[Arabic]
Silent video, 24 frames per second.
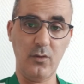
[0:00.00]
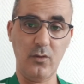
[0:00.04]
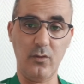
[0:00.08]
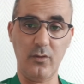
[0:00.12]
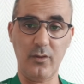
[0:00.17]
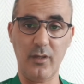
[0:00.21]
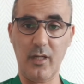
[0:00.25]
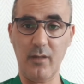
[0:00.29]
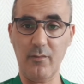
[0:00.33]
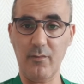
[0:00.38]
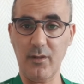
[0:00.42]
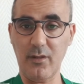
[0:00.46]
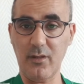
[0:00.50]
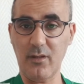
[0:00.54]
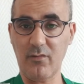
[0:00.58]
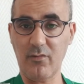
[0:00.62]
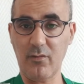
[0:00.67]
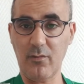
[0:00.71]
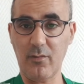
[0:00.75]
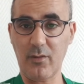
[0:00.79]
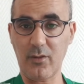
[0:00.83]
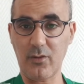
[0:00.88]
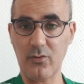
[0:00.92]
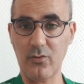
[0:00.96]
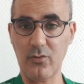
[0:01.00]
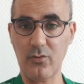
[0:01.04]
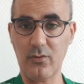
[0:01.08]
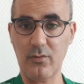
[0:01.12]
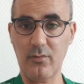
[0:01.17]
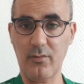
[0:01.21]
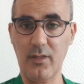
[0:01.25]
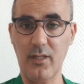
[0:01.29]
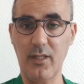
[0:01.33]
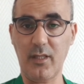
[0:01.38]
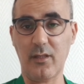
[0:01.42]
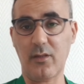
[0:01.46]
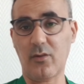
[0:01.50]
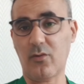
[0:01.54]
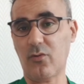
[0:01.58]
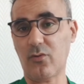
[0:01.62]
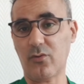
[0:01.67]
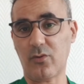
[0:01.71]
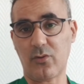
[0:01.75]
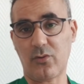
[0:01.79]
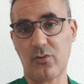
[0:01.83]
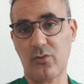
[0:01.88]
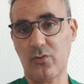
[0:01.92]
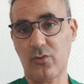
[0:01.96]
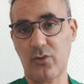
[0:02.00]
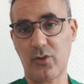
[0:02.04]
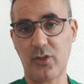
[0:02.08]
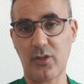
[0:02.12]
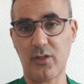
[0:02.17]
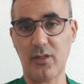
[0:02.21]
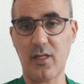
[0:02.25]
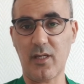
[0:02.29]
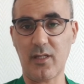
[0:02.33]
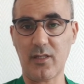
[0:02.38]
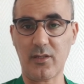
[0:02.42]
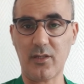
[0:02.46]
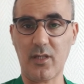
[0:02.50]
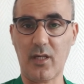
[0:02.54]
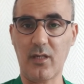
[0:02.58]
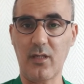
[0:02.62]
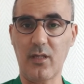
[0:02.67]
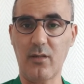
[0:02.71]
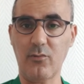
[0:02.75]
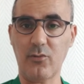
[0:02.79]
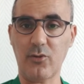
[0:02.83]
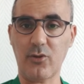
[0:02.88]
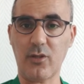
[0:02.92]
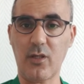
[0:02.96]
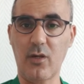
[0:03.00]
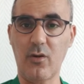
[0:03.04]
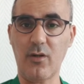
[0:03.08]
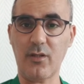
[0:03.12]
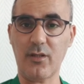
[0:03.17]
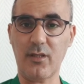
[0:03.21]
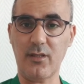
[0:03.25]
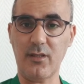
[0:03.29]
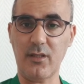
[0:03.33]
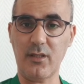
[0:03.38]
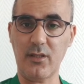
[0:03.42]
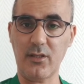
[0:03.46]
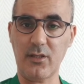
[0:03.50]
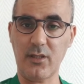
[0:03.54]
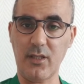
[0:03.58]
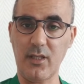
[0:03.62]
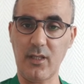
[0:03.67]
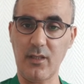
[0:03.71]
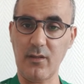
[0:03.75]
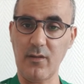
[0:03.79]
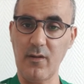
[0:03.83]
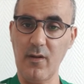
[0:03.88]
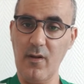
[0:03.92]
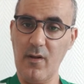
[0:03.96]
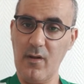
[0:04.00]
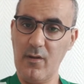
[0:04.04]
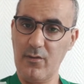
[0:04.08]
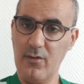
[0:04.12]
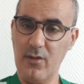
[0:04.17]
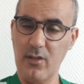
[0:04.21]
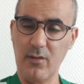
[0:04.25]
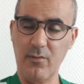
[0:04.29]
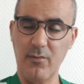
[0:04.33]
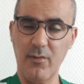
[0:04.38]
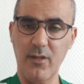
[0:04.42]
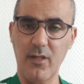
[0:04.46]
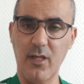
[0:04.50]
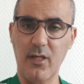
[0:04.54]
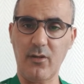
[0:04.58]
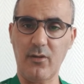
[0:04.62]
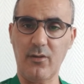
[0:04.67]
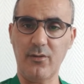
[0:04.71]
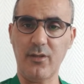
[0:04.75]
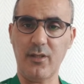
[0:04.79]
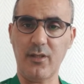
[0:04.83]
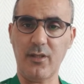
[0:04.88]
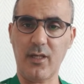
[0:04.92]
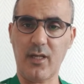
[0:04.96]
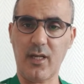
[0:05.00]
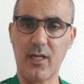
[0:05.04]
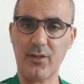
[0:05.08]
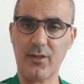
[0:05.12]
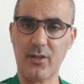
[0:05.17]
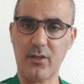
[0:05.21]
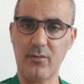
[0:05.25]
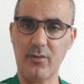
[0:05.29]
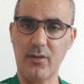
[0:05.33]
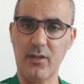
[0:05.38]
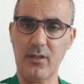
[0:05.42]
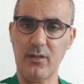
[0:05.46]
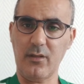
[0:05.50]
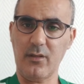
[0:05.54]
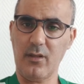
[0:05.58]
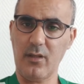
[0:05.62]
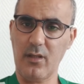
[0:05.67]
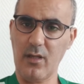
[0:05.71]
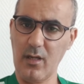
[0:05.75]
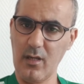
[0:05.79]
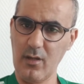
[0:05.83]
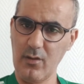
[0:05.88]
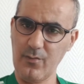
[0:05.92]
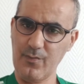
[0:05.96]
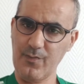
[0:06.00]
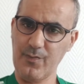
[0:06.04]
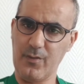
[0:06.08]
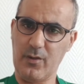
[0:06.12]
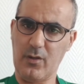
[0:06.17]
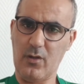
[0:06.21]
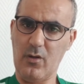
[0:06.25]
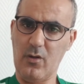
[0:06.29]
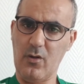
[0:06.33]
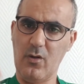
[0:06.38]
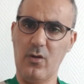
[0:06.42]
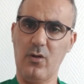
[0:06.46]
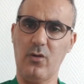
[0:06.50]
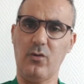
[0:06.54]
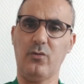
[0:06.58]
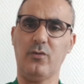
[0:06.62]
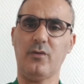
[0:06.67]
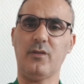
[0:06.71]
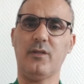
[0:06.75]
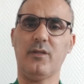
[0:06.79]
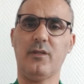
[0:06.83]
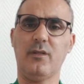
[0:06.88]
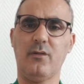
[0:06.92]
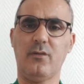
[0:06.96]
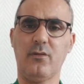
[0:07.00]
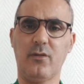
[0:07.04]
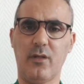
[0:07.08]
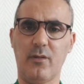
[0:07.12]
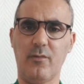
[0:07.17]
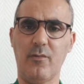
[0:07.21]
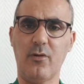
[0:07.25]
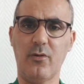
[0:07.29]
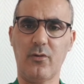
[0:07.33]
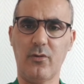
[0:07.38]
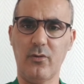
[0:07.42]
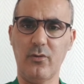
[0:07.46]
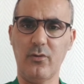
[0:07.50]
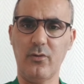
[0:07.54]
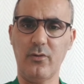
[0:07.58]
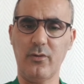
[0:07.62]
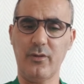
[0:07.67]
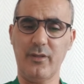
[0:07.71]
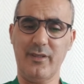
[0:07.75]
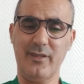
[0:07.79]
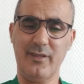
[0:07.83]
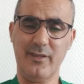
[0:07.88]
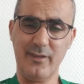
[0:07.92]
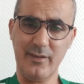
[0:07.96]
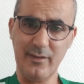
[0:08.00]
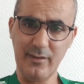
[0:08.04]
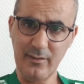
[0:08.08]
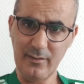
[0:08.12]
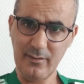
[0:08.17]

وغيمدد في مردود مليح كونتون شتنا رجع على مستواه تدريجيا نتمنى يروح نادي قطر باذن الله وكما يقولوا